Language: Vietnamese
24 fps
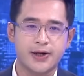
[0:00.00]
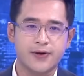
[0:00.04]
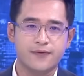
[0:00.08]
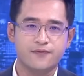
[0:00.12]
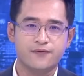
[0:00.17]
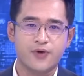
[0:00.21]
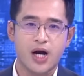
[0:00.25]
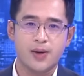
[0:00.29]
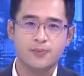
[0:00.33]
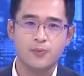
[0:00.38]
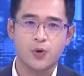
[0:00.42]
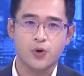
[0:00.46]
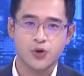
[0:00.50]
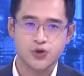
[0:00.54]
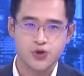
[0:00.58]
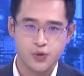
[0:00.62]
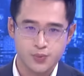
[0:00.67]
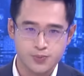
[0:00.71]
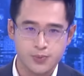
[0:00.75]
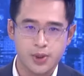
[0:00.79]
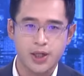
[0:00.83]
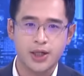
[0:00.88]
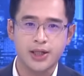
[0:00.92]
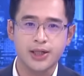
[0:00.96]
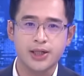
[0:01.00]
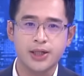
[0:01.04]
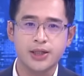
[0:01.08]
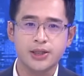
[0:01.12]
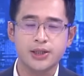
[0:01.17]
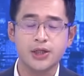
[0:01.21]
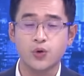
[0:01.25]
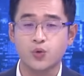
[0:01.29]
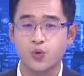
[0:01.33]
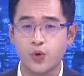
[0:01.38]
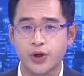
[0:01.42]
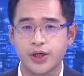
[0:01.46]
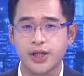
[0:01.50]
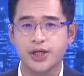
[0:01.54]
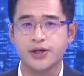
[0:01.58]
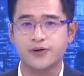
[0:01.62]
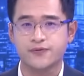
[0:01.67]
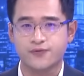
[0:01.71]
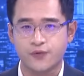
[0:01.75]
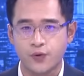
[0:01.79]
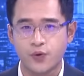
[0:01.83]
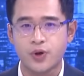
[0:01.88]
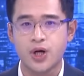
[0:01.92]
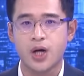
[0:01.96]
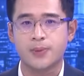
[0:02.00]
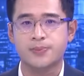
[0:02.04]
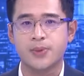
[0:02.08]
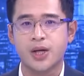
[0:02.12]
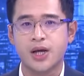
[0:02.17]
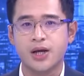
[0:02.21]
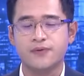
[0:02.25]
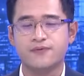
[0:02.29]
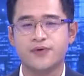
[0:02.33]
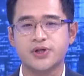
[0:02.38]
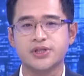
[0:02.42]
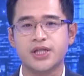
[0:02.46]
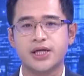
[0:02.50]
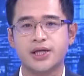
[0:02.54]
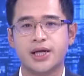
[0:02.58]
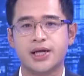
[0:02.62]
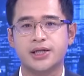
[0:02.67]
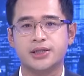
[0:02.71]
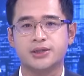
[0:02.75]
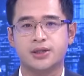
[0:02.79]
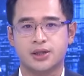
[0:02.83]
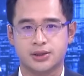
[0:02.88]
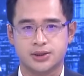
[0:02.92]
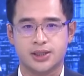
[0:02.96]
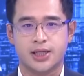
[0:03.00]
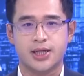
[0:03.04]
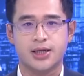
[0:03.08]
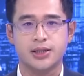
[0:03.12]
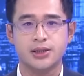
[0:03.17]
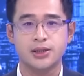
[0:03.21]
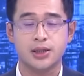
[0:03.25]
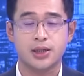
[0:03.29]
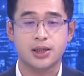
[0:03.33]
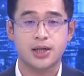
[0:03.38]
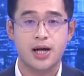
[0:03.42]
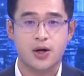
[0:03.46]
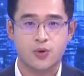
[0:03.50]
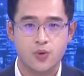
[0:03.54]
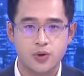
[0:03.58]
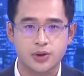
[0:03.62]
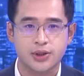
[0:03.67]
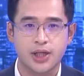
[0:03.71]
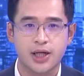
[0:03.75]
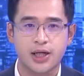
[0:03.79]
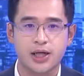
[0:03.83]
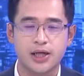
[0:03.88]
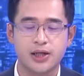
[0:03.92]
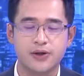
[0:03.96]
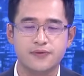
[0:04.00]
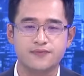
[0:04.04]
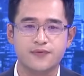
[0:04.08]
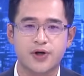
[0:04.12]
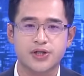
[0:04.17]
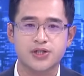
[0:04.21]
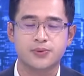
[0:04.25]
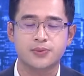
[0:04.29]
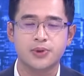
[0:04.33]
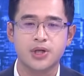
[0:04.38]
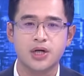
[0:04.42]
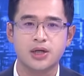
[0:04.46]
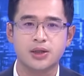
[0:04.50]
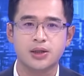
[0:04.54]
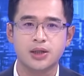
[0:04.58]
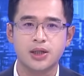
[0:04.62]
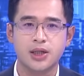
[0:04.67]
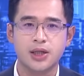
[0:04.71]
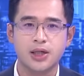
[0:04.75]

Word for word: và bổ sung mới những quy định phù hợp với tình hình thực tiễn cả quốc tế và trong nước.